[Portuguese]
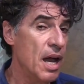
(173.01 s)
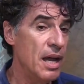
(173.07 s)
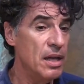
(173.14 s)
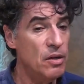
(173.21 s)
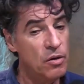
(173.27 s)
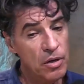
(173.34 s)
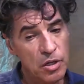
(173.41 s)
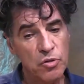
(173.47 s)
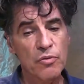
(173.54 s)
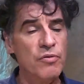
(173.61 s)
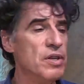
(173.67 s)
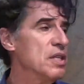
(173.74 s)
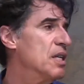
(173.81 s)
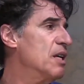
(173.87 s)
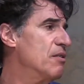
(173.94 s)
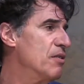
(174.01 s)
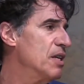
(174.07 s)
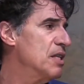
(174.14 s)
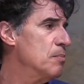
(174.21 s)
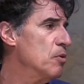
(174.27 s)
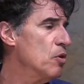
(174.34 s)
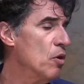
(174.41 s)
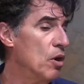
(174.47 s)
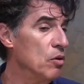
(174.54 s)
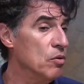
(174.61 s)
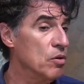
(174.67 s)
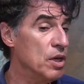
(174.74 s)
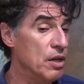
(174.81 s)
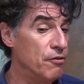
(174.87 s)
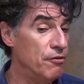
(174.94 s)
Aí eu resolvi escrever esse
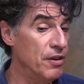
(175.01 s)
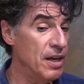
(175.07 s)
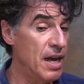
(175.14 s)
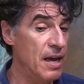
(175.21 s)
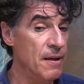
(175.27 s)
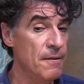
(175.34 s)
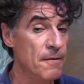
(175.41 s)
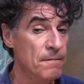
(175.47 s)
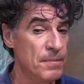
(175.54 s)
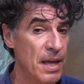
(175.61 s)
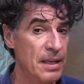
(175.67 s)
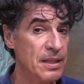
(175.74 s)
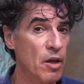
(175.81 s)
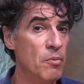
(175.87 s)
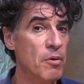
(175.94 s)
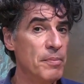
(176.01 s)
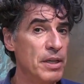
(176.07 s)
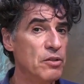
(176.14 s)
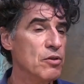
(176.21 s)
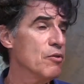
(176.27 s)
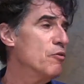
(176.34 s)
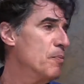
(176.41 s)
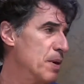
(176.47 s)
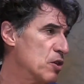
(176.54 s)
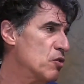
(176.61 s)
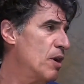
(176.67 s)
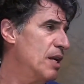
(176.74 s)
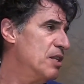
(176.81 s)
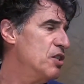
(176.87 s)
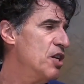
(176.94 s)
monólogo que fica até o momento que eu vou para a
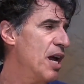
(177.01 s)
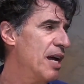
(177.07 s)
escola de